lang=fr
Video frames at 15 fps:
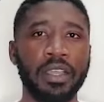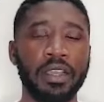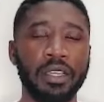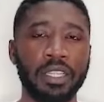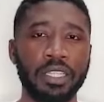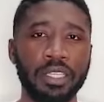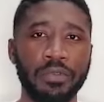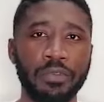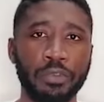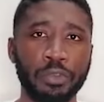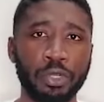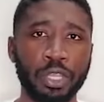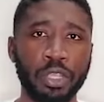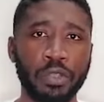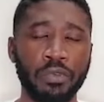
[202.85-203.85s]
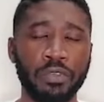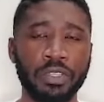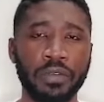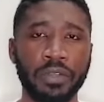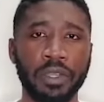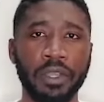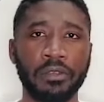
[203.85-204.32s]
les difficultés que
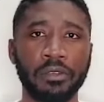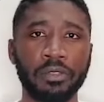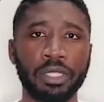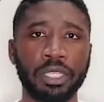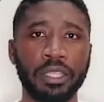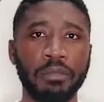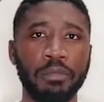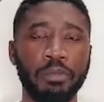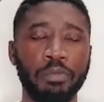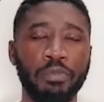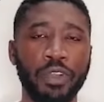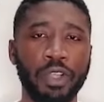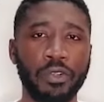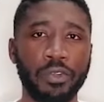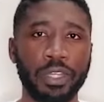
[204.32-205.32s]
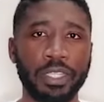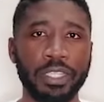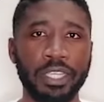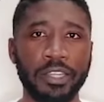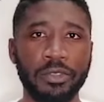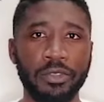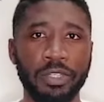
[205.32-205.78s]
vous avez rencontrées pour pouvoir
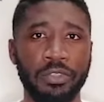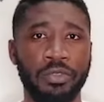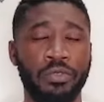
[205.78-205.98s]
collecter les données.